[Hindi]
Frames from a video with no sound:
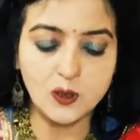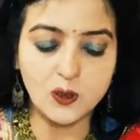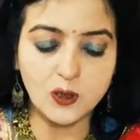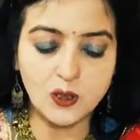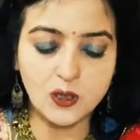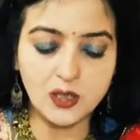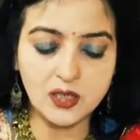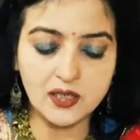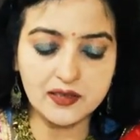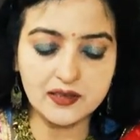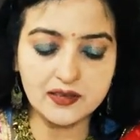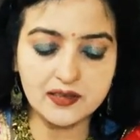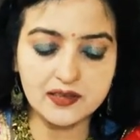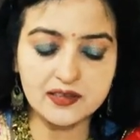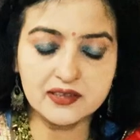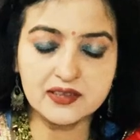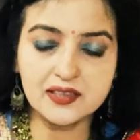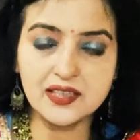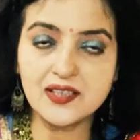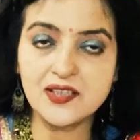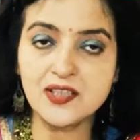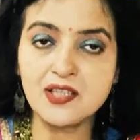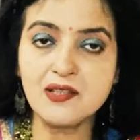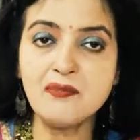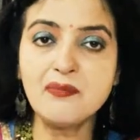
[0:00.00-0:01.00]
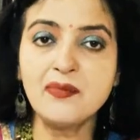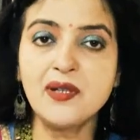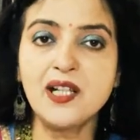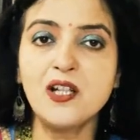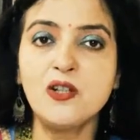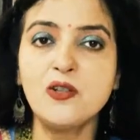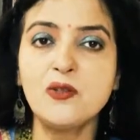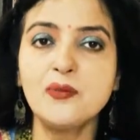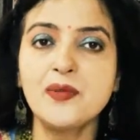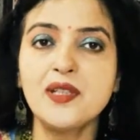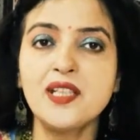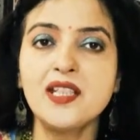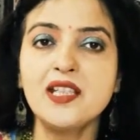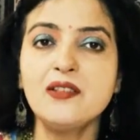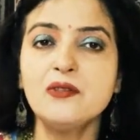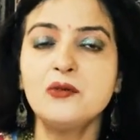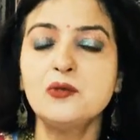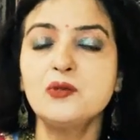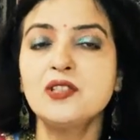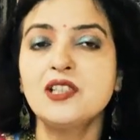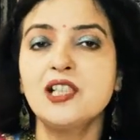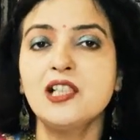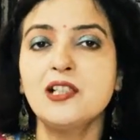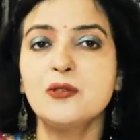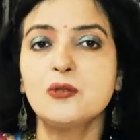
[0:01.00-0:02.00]
और दशम भाव में
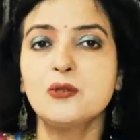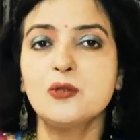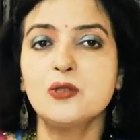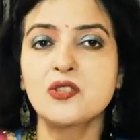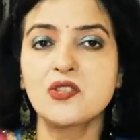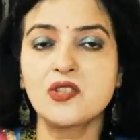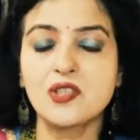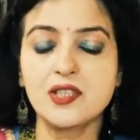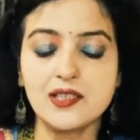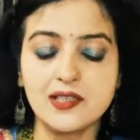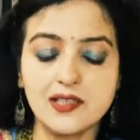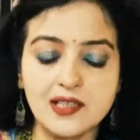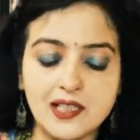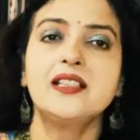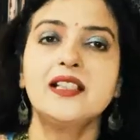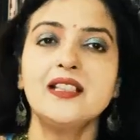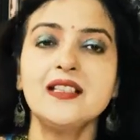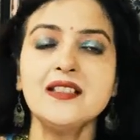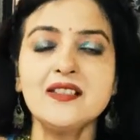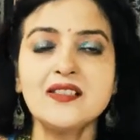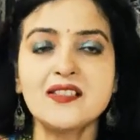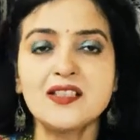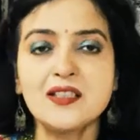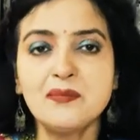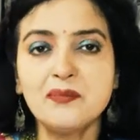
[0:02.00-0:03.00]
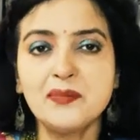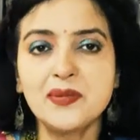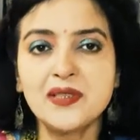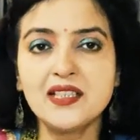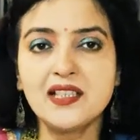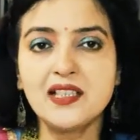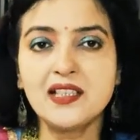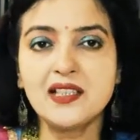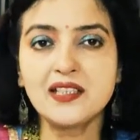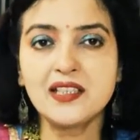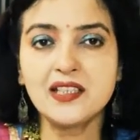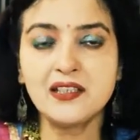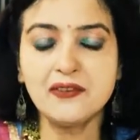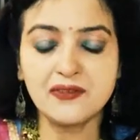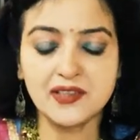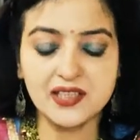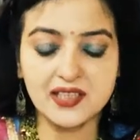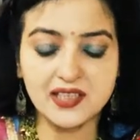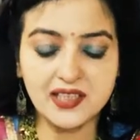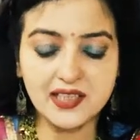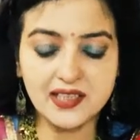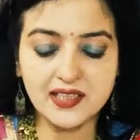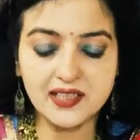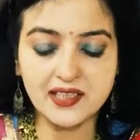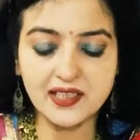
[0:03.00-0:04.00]
उनका गोचर धन संपदा की
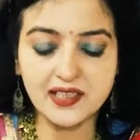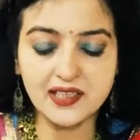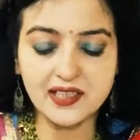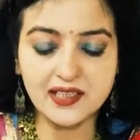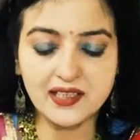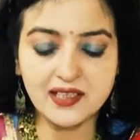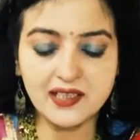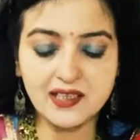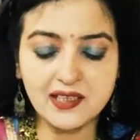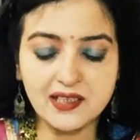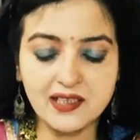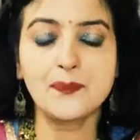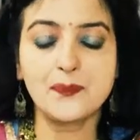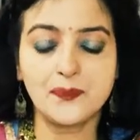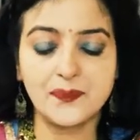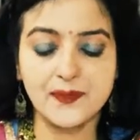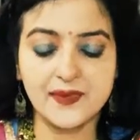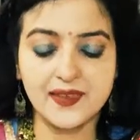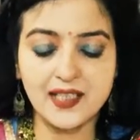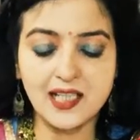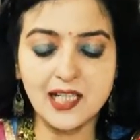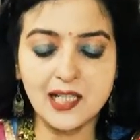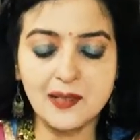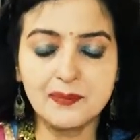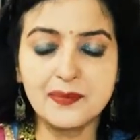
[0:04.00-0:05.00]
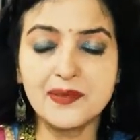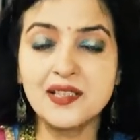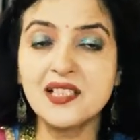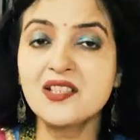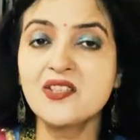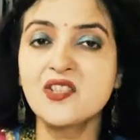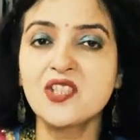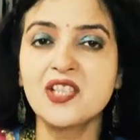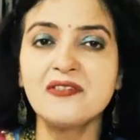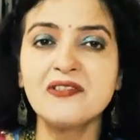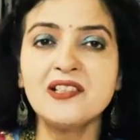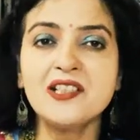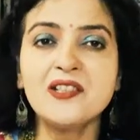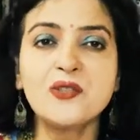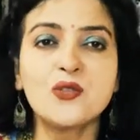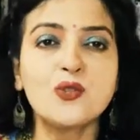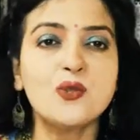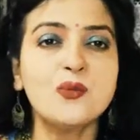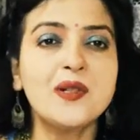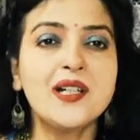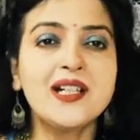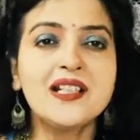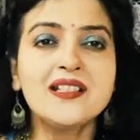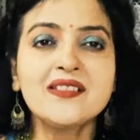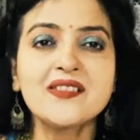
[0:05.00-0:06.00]
वृद्धि करेगा आपका जीवन
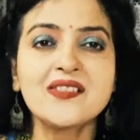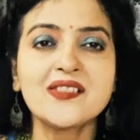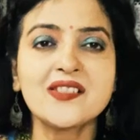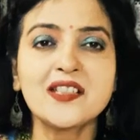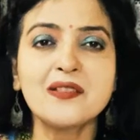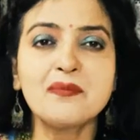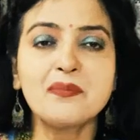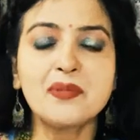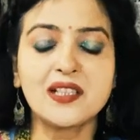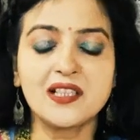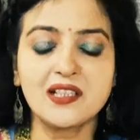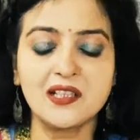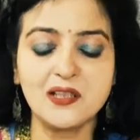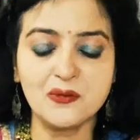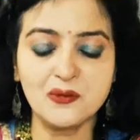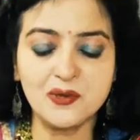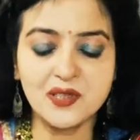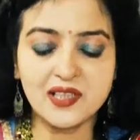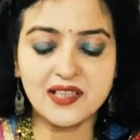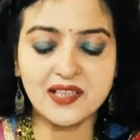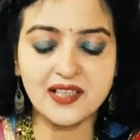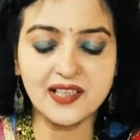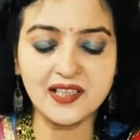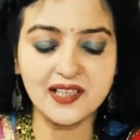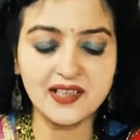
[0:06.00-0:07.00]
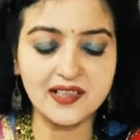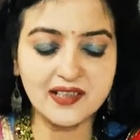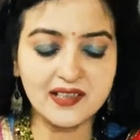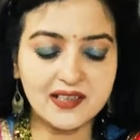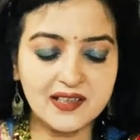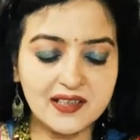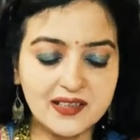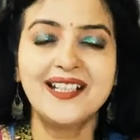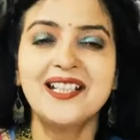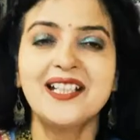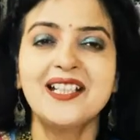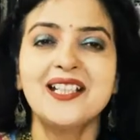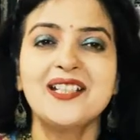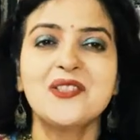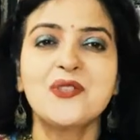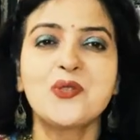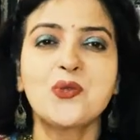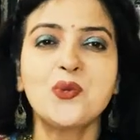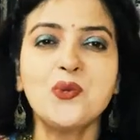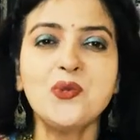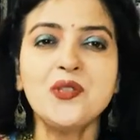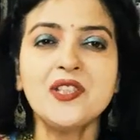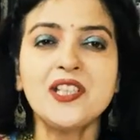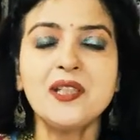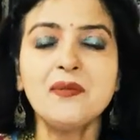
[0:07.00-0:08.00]
रोमांच से भरा हुआ रहेगा
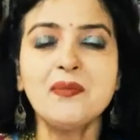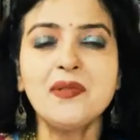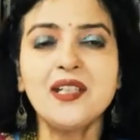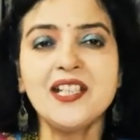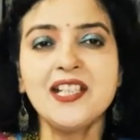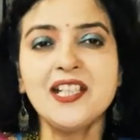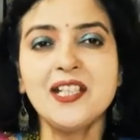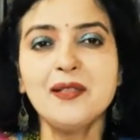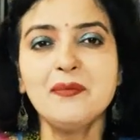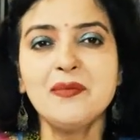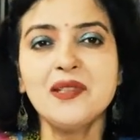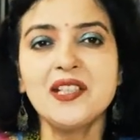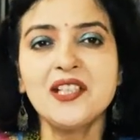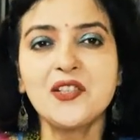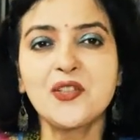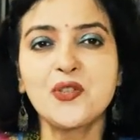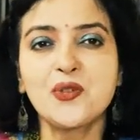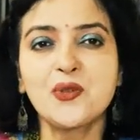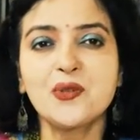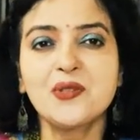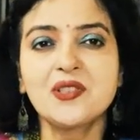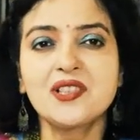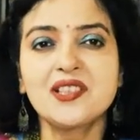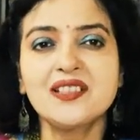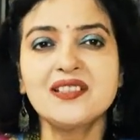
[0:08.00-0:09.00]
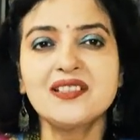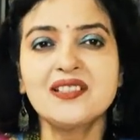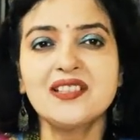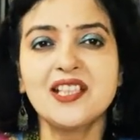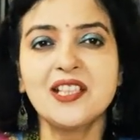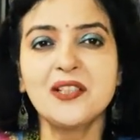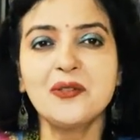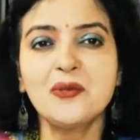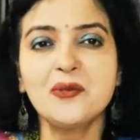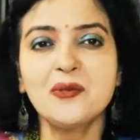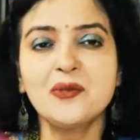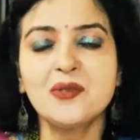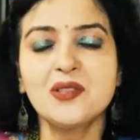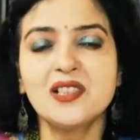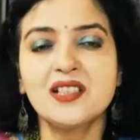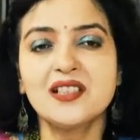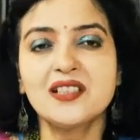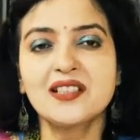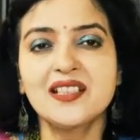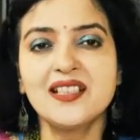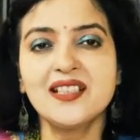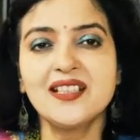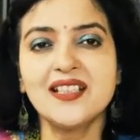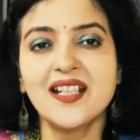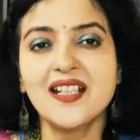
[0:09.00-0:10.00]
जून के महीने में शुक्र देव
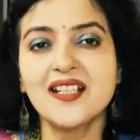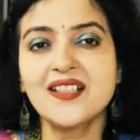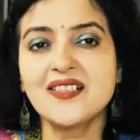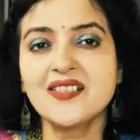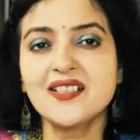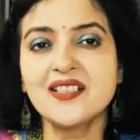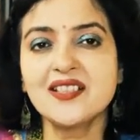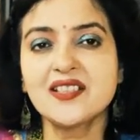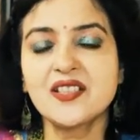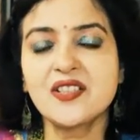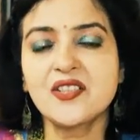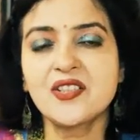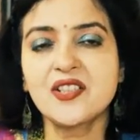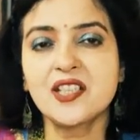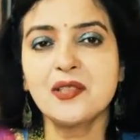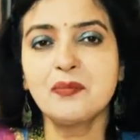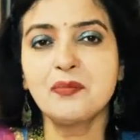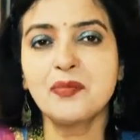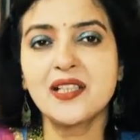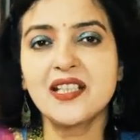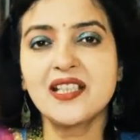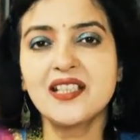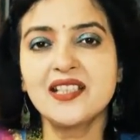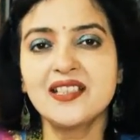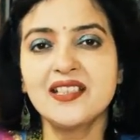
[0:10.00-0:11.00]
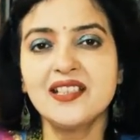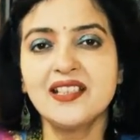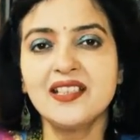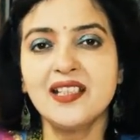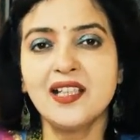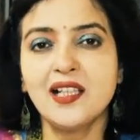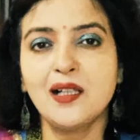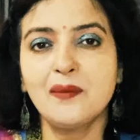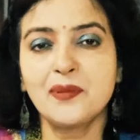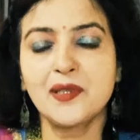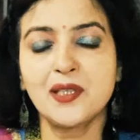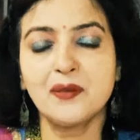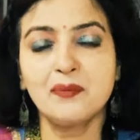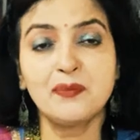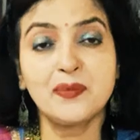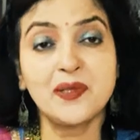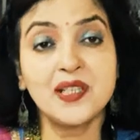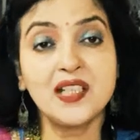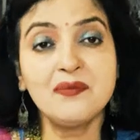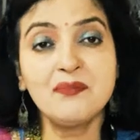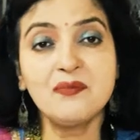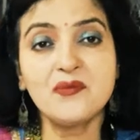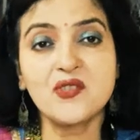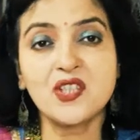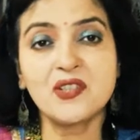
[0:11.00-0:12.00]
की ऐसी दृष्टि पड़ेगी कि आपके
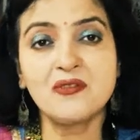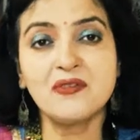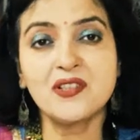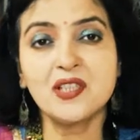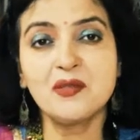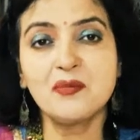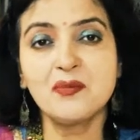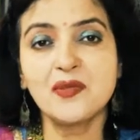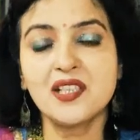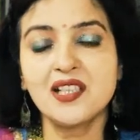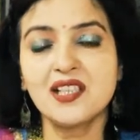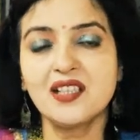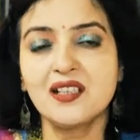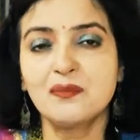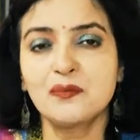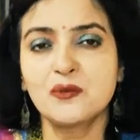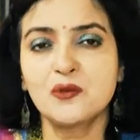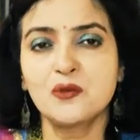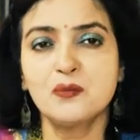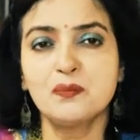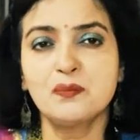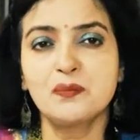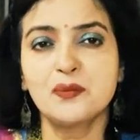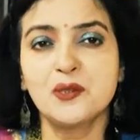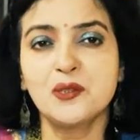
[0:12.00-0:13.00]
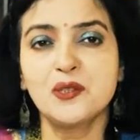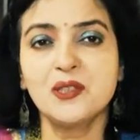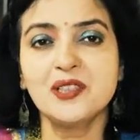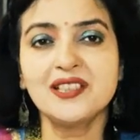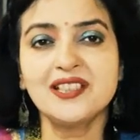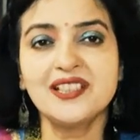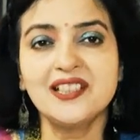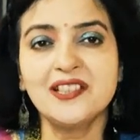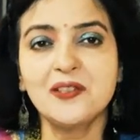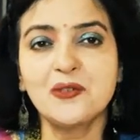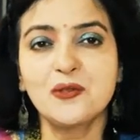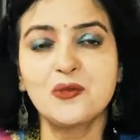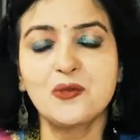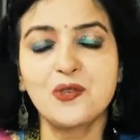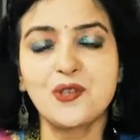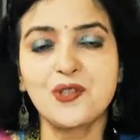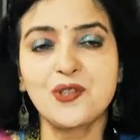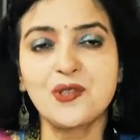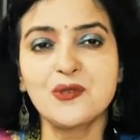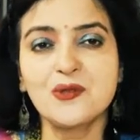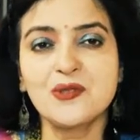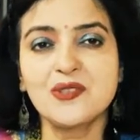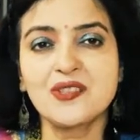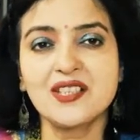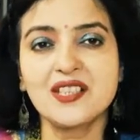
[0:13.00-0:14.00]
प्रेम जीवन में आपको बहुत ही
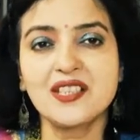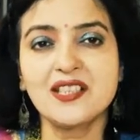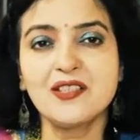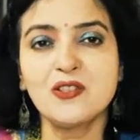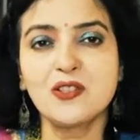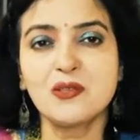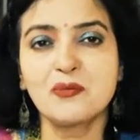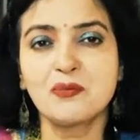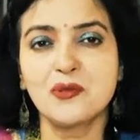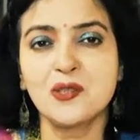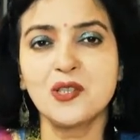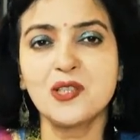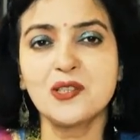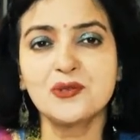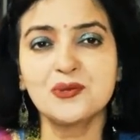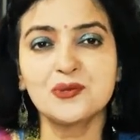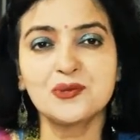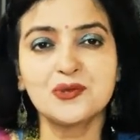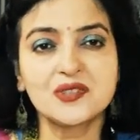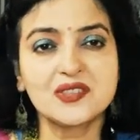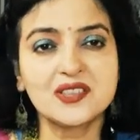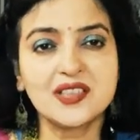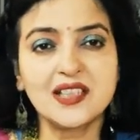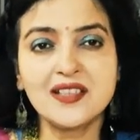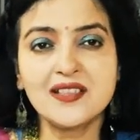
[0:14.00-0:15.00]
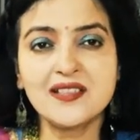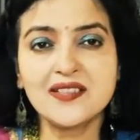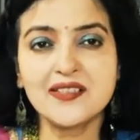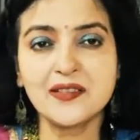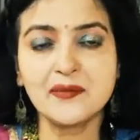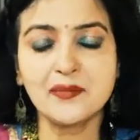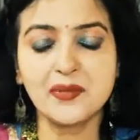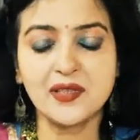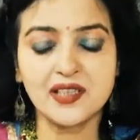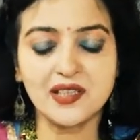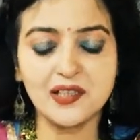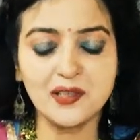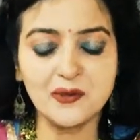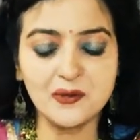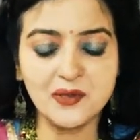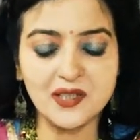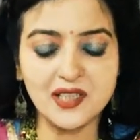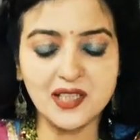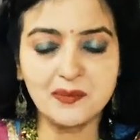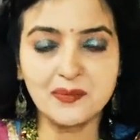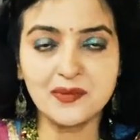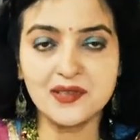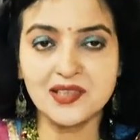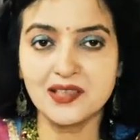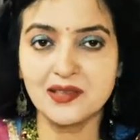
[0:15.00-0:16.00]
खुशियों से और बहुत उत्साह से भरा हुआ
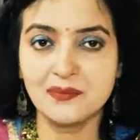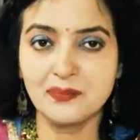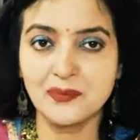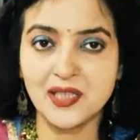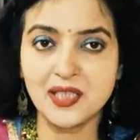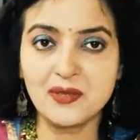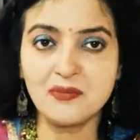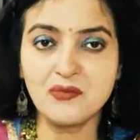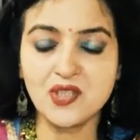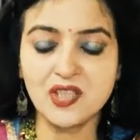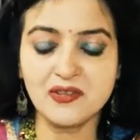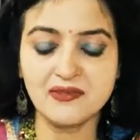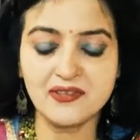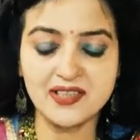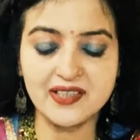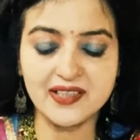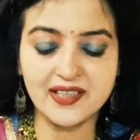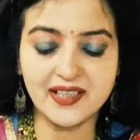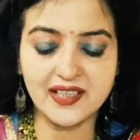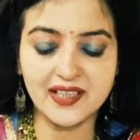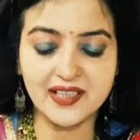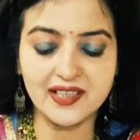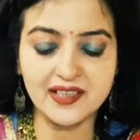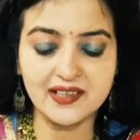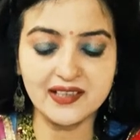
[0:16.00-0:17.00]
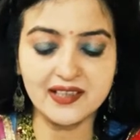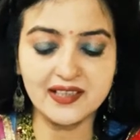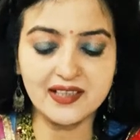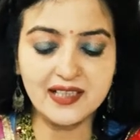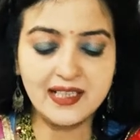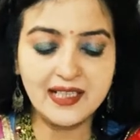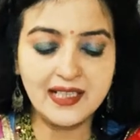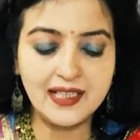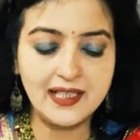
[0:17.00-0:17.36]
आपका प्रेम जीवन रहेगा